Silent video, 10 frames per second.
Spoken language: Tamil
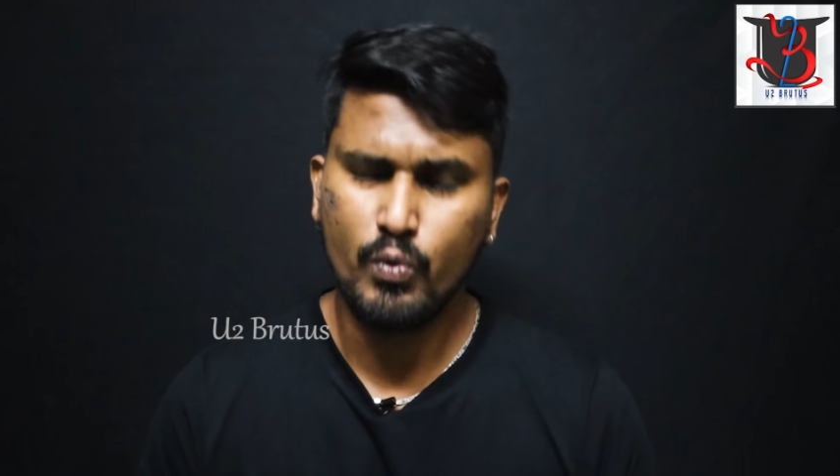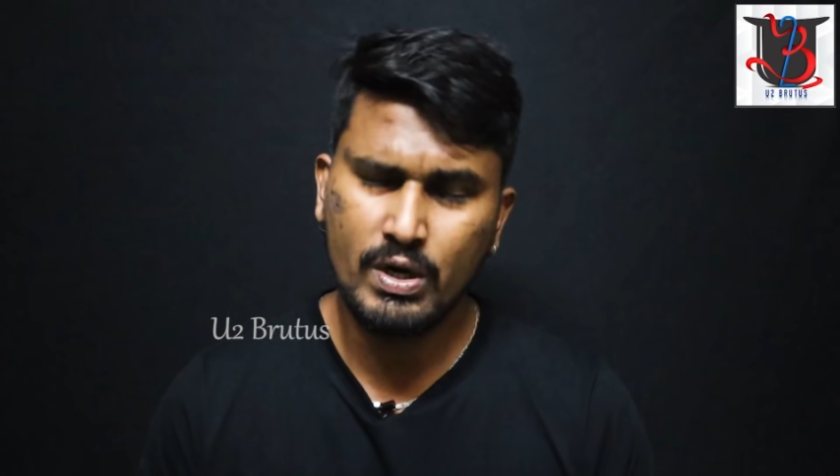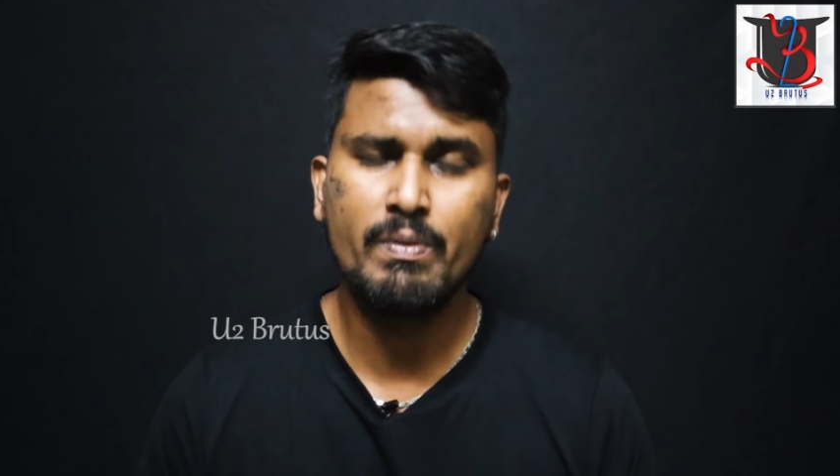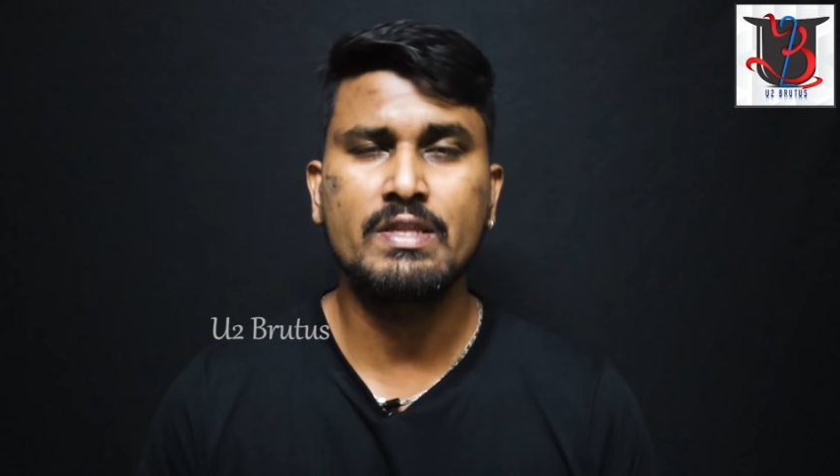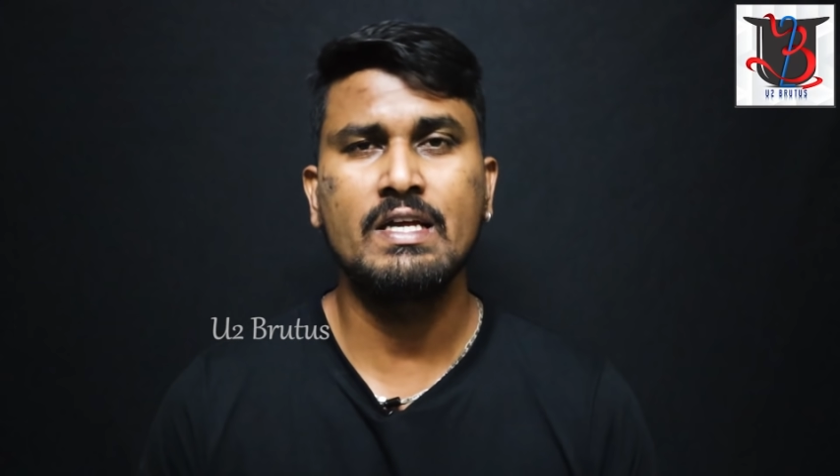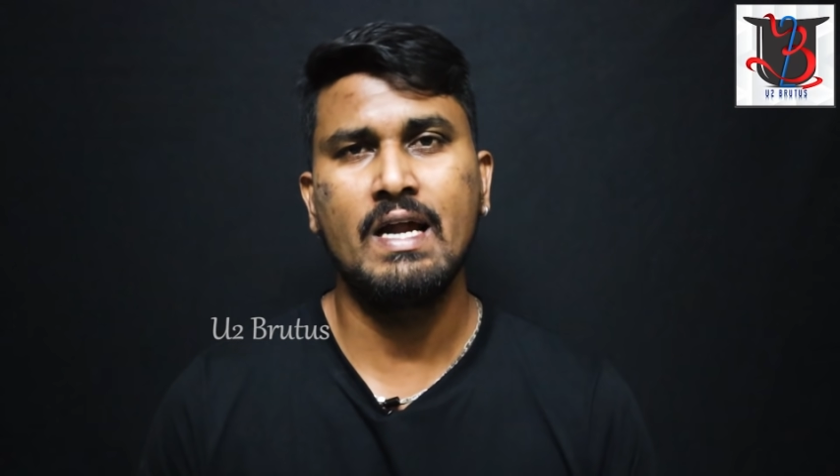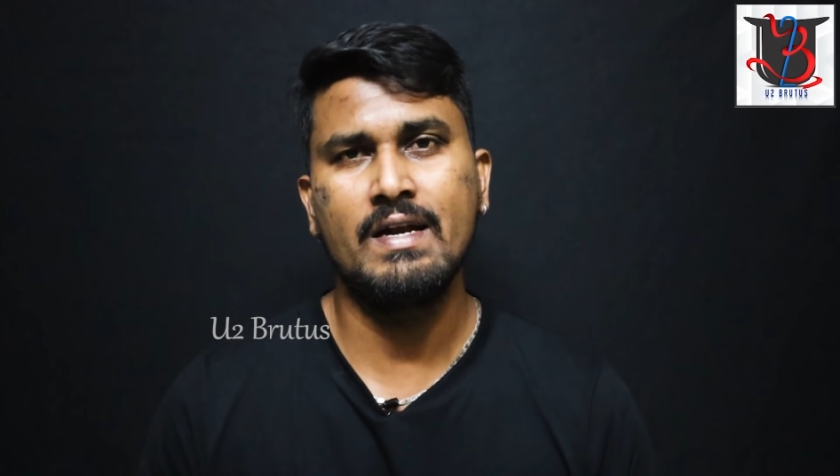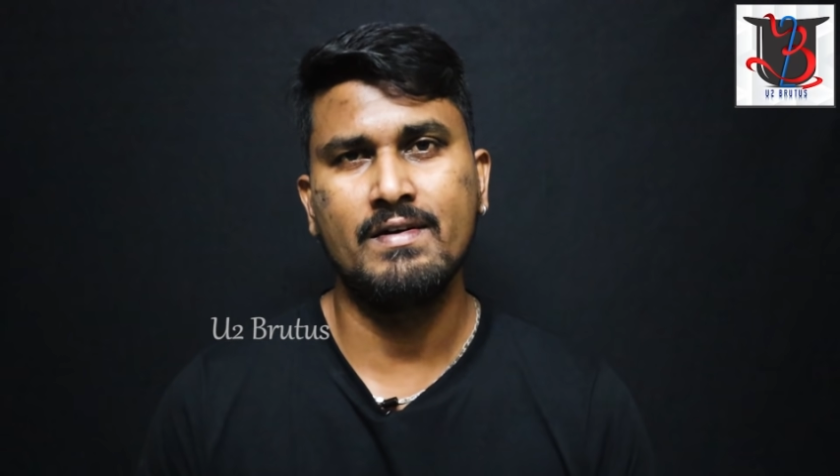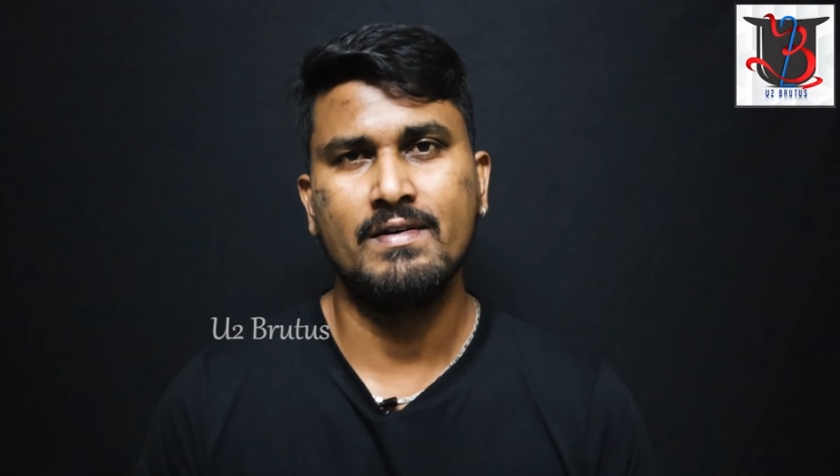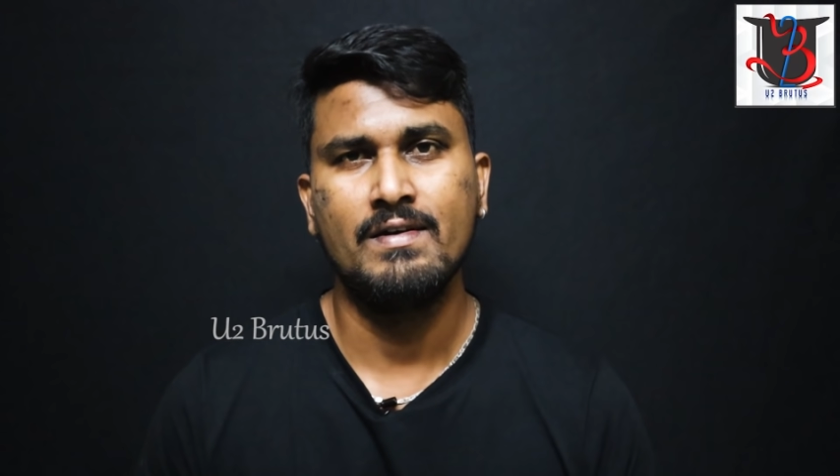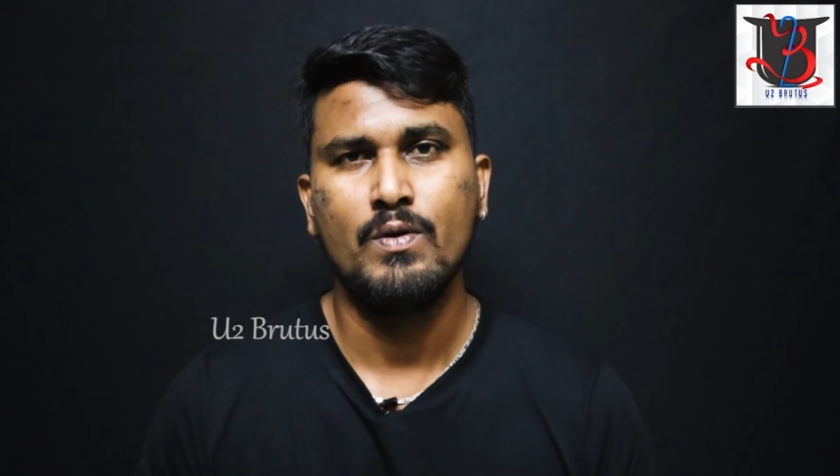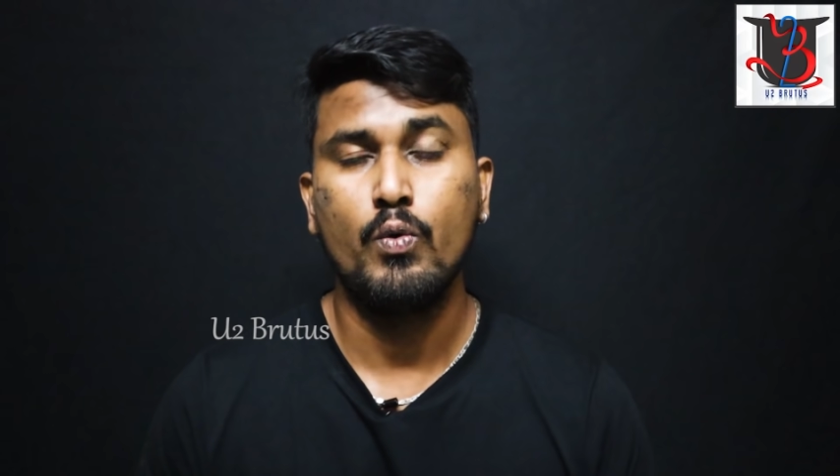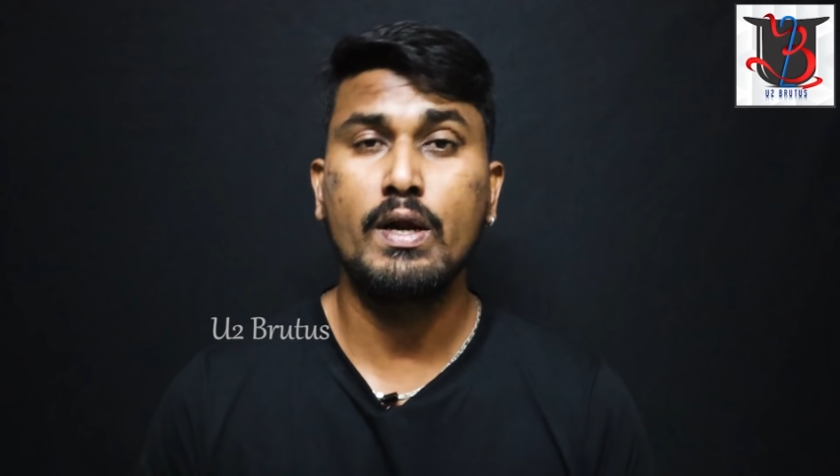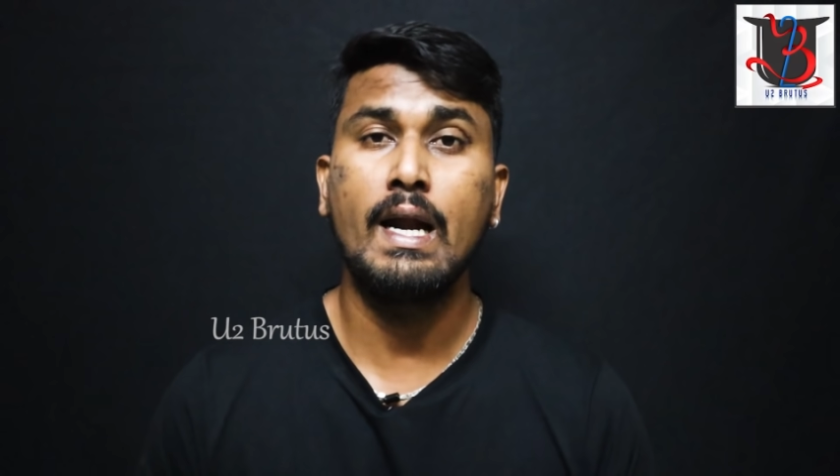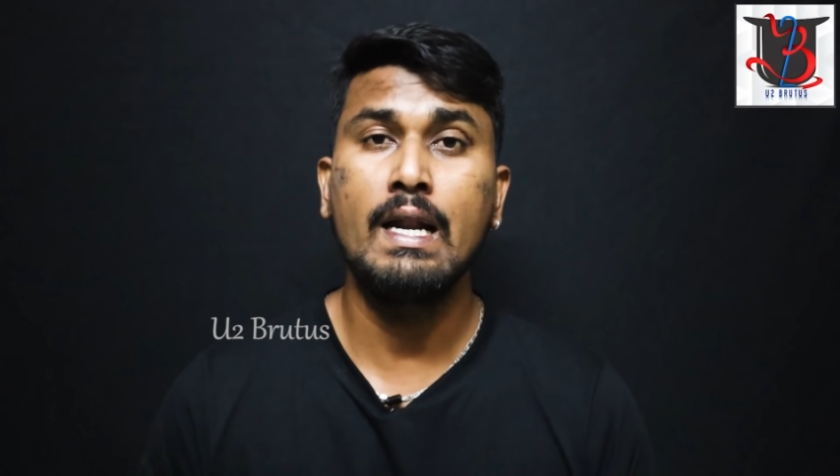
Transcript: உங்களை மாதிரி தான் நானும் ஒரு